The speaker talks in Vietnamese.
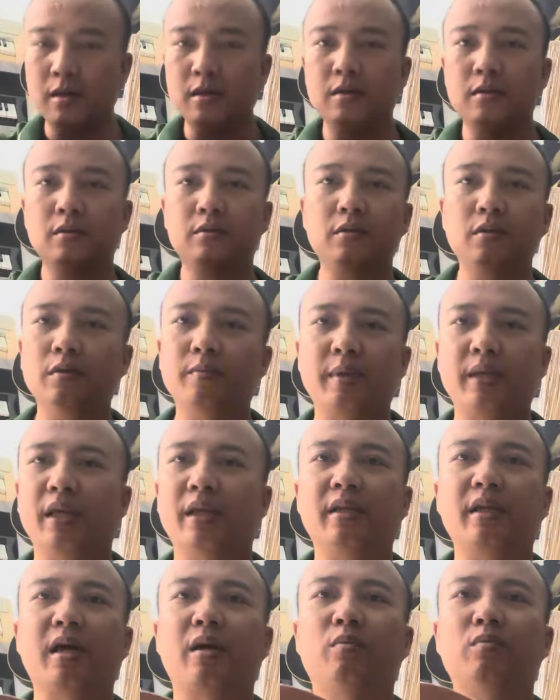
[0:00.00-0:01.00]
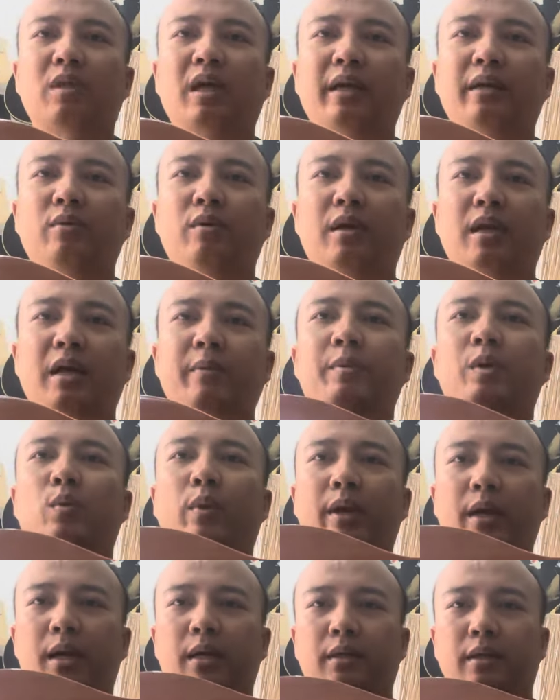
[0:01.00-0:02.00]
nước xước mà nhìn chắc không thấy qua lát mình
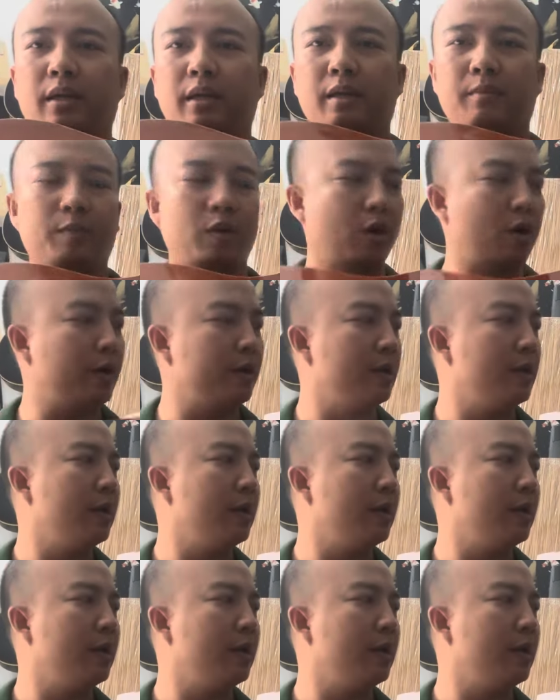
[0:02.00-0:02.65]
quay gần cho anh em coi